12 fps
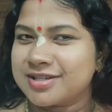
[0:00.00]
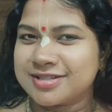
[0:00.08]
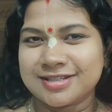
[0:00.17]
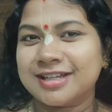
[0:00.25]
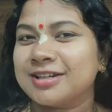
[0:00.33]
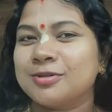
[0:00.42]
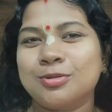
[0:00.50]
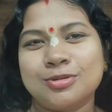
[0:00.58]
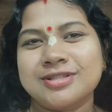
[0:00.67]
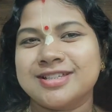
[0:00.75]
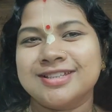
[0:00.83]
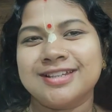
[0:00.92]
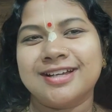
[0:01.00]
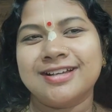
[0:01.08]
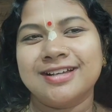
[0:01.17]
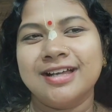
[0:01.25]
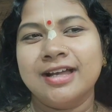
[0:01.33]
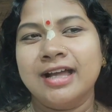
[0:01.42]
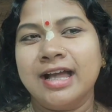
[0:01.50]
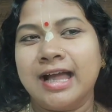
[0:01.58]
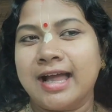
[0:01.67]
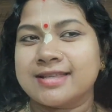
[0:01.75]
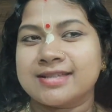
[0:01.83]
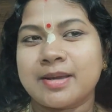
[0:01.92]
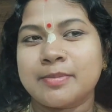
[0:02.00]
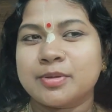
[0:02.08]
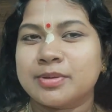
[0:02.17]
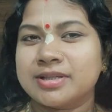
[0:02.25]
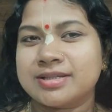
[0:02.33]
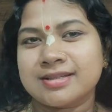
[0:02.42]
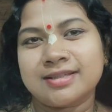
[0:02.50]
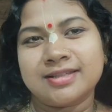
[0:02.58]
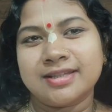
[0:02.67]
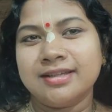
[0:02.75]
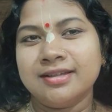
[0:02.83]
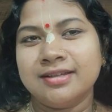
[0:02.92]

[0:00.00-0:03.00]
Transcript: শেয়ার করছি না আজকে আমি তোমাদের সাথে